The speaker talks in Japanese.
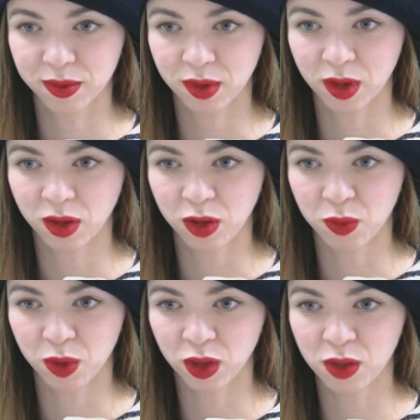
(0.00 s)
あ
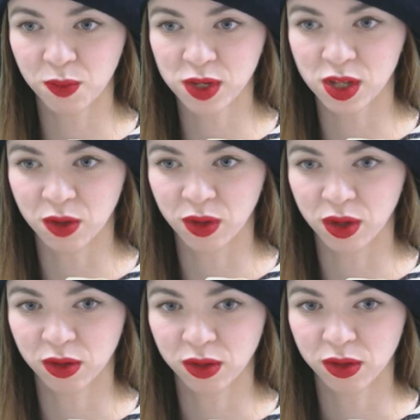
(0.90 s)
今鳴ってましたよ
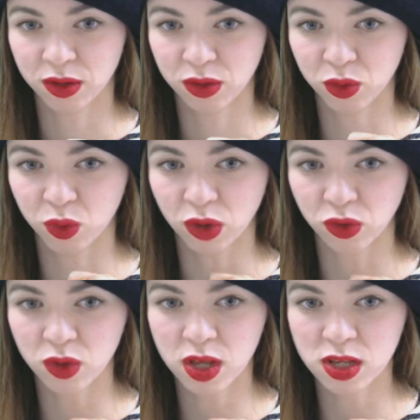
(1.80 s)
ねそっか
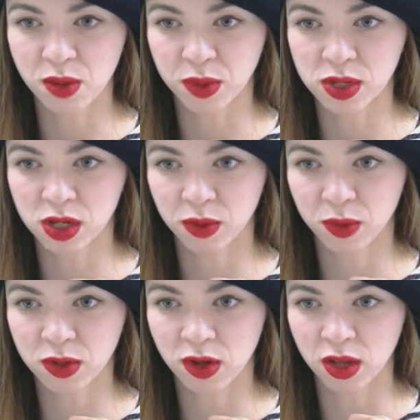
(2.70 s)
水平線持ち
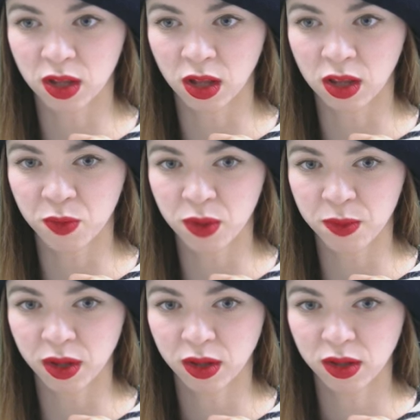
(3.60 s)
忘れてたでも
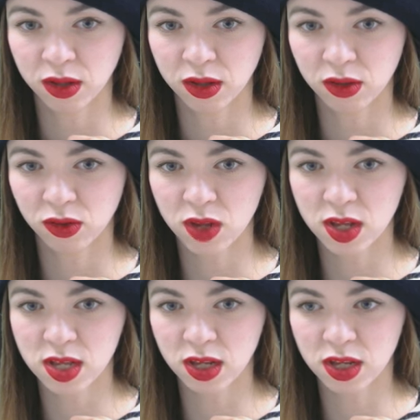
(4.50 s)
今水平
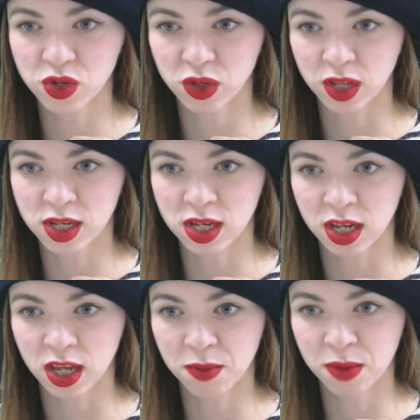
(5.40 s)
線基準だ
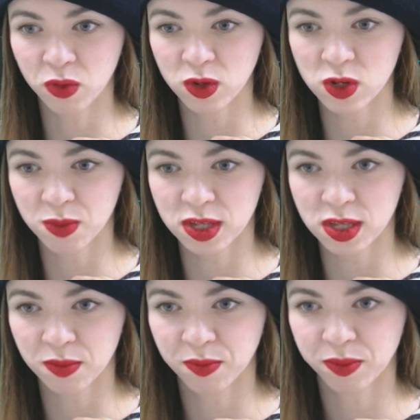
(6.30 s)
し今購入しま
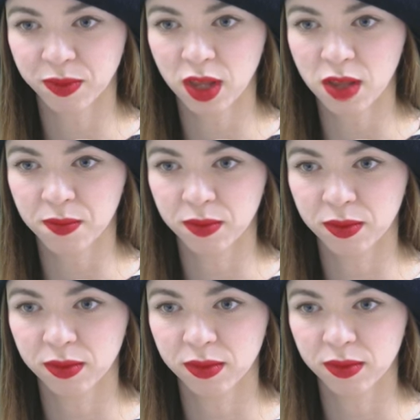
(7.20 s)
すはい
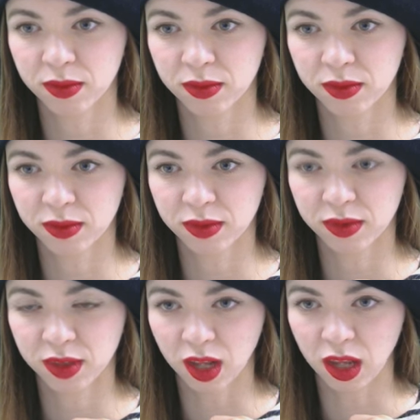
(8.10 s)

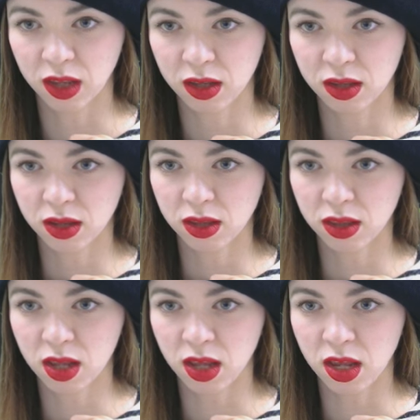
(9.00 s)
はい
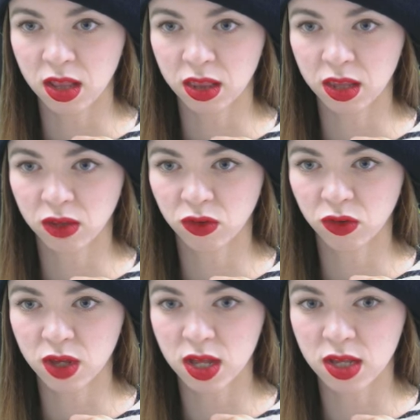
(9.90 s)
で一旦
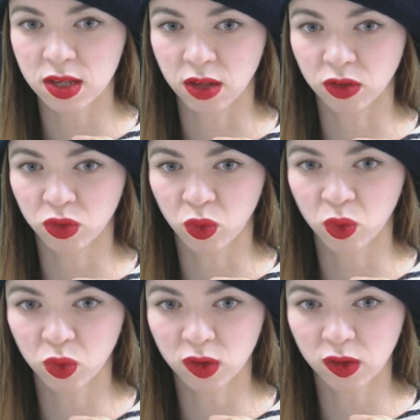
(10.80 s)
水平線ちょっと
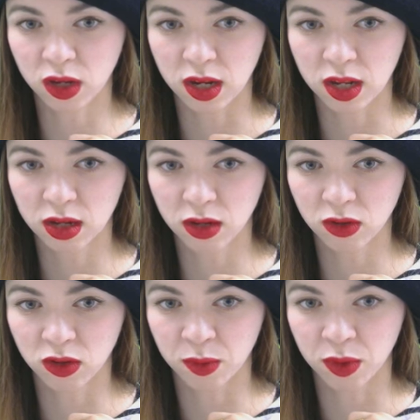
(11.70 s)
本当は先に引かなく
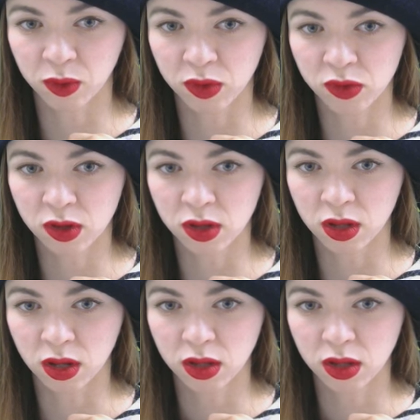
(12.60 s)
ちゃダメなの忘れてた